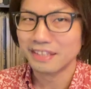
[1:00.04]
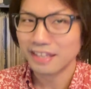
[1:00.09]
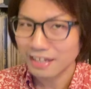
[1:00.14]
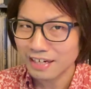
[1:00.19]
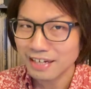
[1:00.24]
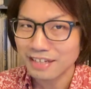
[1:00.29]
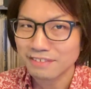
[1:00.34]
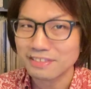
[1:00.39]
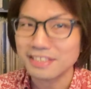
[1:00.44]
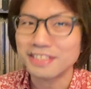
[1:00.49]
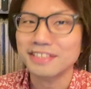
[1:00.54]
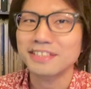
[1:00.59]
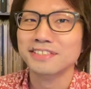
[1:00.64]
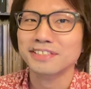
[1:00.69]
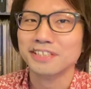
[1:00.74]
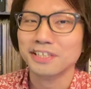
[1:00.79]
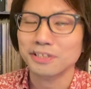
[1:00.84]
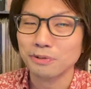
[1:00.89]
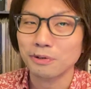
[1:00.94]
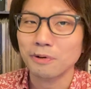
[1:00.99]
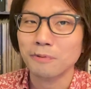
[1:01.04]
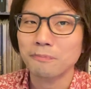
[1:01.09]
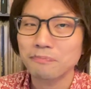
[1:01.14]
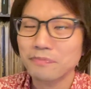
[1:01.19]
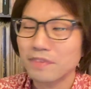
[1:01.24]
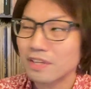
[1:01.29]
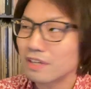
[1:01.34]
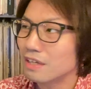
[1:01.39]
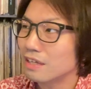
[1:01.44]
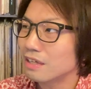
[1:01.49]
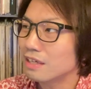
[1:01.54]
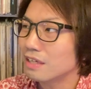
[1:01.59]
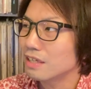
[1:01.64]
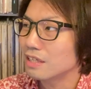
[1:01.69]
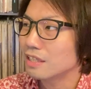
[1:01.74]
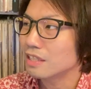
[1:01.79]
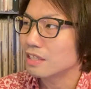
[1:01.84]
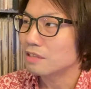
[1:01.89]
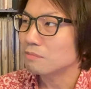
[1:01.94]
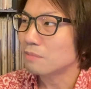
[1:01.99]
たらいいんですけど、
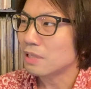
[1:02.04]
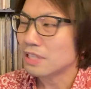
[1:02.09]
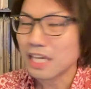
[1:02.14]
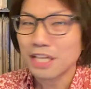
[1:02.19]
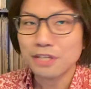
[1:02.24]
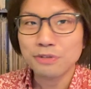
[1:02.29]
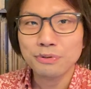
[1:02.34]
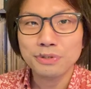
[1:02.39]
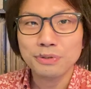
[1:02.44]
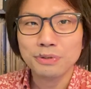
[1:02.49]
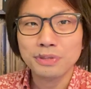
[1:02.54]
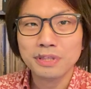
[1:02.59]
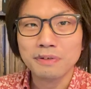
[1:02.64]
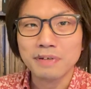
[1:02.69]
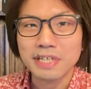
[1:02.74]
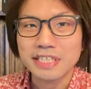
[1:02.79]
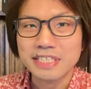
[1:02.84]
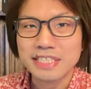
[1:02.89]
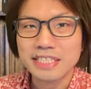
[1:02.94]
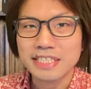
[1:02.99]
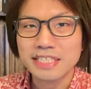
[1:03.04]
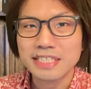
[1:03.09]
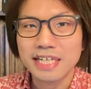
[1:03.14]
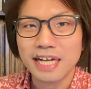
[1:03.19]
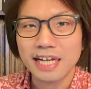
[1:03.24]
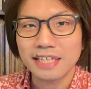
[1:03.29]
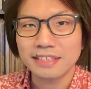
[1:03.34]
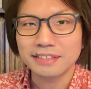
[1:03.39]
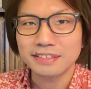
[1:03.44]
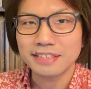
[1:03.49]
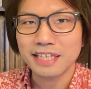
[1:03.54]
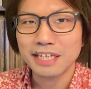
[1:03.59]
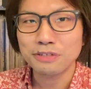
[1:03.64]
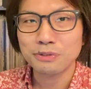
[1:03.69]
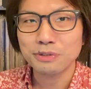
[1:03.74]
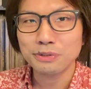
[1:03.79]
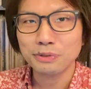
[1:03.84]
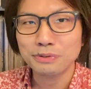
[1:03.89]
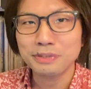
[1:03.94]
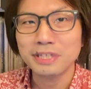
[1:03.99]
まあ内容によってはいちじかん、内
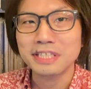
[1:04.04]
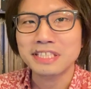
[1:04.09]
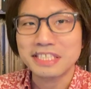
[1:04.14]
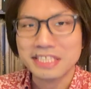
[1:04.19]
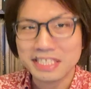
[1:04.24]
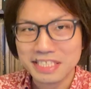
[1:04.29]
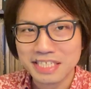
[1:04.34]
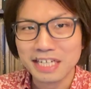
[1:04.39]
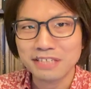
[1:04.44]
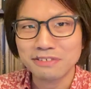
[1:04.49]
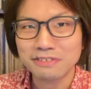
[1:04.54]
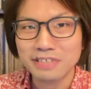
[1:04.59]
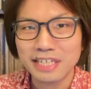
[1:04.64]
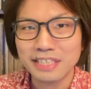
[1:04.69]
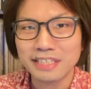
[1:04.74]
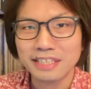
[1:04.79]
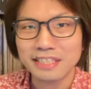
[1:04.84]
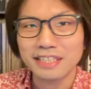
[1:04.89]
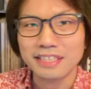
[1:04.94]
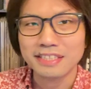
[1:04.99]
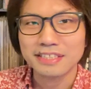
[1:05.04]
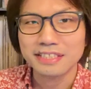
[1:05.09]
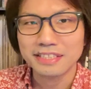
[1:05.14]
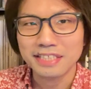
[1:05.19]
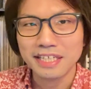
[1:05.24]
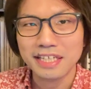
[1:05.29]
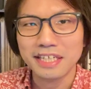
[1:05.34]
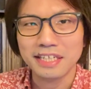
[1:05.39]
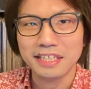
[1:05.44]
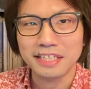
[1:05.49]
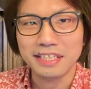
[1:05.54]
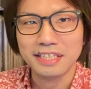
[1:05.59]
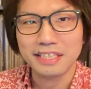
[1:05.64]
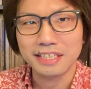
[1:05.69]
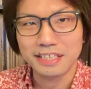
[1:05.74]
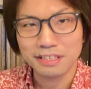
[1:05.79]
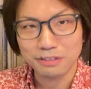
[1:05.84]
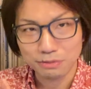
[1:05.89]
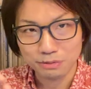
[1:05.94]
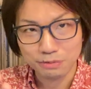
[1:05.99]
容によってはにじかんぐらいな感じ
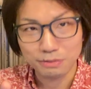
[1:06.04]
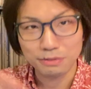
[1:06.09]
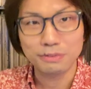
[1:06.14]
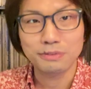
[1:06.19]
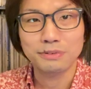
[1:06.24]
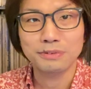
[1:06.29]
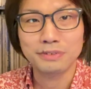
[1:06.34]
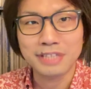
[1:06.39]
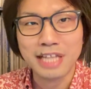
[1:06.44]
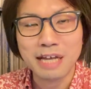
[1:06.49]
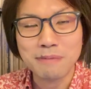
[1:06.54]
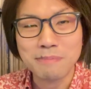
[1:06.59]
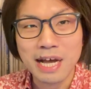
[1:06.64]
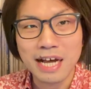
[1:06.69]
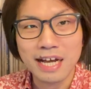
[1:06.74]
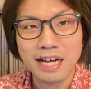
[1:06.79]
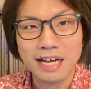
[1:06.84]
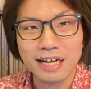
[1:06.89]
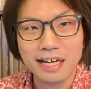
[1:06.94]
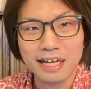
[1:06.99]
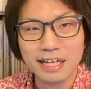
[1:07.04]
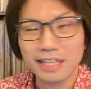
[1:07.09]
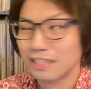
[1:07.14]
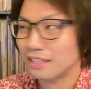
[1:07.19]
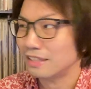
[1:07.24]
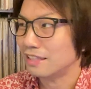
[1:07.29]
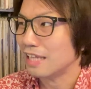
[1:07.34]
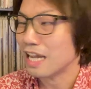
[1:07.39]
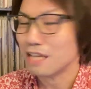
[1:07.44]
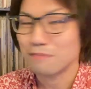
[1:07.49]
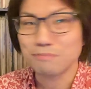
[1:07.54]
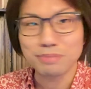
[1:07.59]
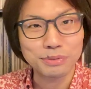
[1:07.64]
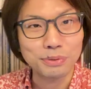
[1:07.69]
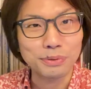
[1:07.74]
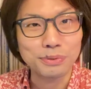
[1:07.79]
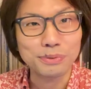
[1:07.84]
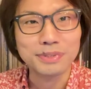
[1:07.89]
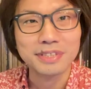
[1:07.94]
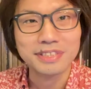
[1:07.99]
で、えっと、生ライブと
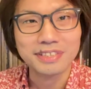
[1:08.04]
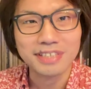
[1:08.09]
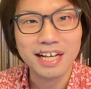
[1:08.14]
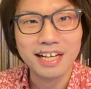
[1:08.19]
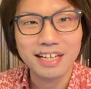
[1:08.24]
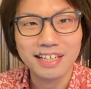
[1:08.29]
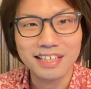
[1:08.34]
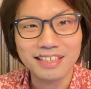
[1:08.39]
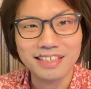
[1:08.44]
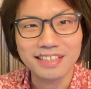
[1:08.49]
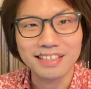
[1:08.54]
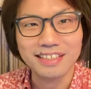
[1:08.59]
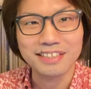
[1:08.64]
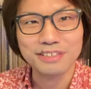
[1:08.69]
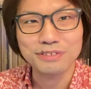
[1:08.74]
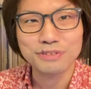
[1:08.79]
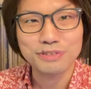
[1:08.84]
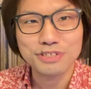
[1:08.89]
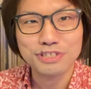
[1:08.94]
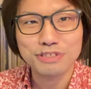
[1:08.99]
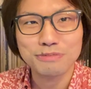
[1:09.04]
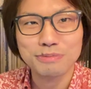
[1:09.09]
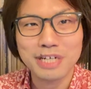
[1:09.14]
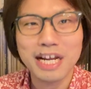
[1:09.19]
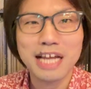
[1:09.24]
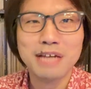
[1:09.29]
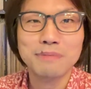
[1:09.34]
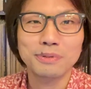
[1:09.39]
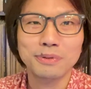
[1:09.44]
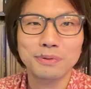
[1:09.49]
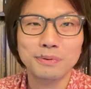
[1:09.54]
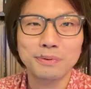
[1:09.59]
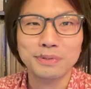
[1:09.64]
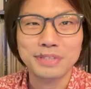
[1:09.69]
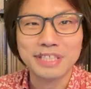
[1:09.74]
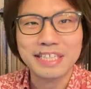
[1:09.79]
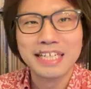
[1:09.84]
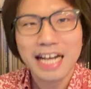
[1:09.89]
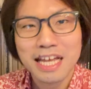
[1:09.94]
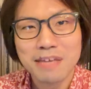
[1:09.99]
いうんですか、YouTube ライブの方
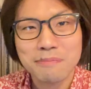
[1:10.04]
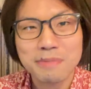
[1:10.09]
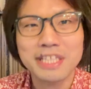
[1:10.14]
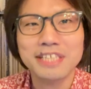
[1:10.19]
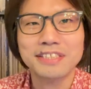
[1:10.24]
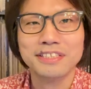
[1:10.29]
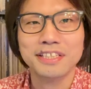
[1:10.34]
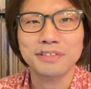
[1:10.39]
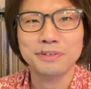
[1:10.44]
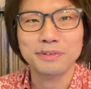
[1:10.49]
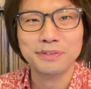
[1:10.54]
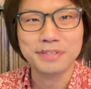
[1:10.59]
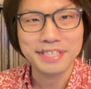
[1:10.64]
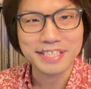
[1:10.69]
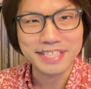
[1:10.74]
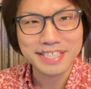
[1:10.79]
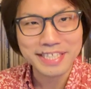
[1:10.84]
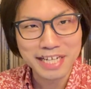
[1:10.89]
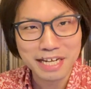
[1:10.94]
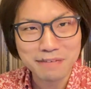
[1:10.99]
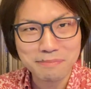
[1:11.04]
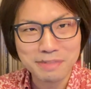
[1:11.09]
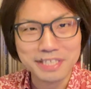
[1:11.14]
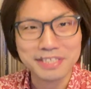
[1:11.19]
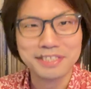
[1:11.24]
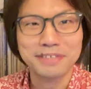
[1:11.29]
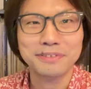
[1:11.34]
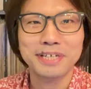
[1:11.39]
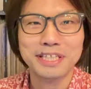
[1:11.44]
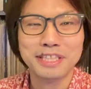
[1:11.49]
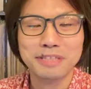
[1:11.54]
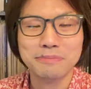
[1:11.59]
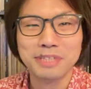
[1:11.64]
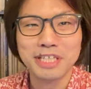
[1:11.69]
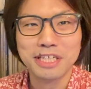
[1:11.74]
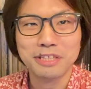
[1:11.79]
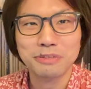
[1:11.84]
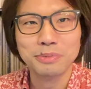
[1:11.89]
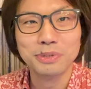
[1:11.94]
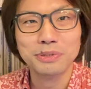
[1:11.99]
にかいめですけど、にかいめですけどやってみ
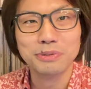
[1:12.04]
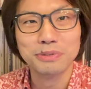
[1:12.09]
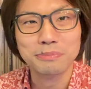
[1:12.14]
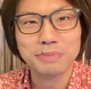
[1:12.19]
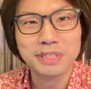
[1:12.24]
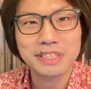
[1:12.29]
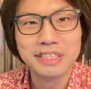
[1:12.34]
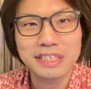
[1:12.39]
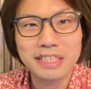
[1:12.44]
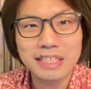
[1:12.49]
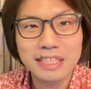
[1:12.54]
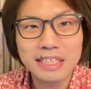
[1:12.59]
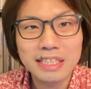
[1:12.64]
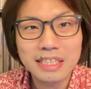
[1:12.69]
たいと思っております。